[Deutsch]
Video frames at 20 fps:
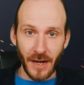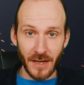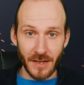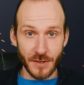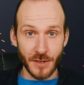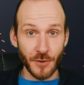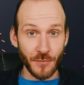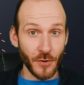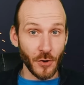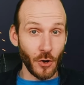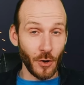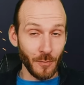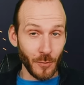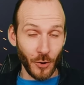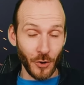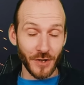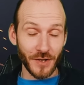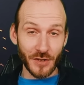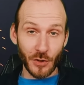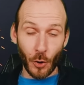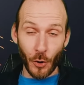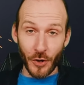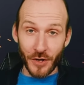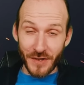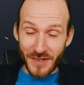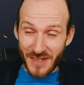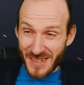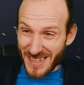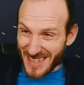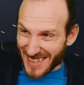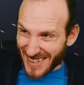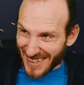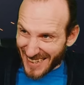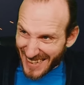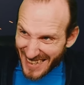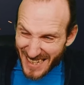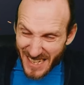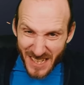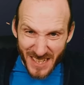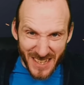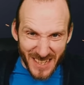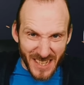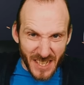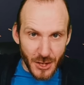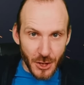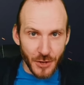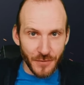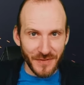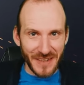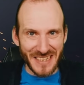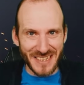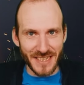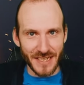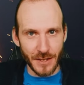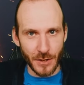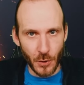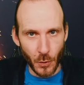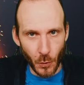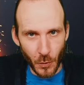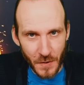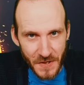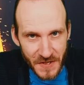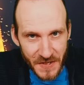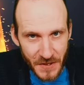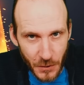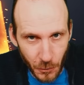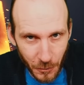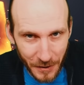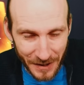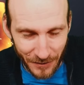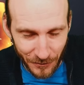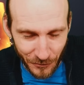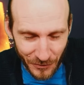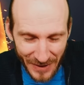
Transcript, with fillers: Herzlich willkommen, Leute. Heute ist richtig was los, Junge.